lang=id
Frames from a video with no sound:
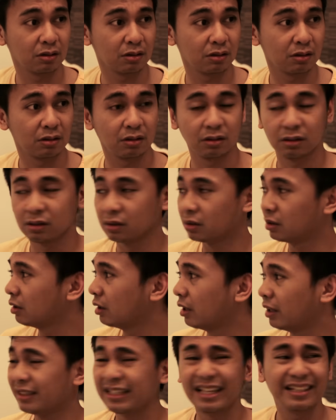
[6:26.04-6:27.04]
Morganisa ikut
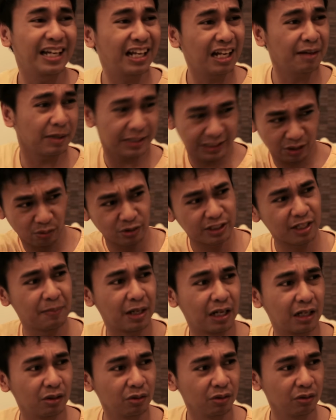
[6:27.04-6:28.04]
sama lu? Ya iyalah, masih ikut
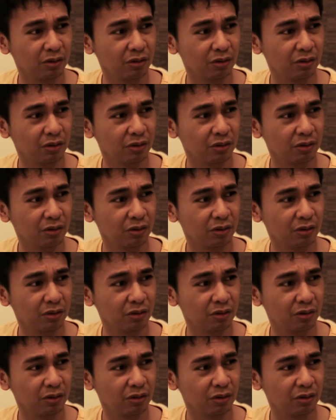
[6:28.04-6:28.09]
sama lu?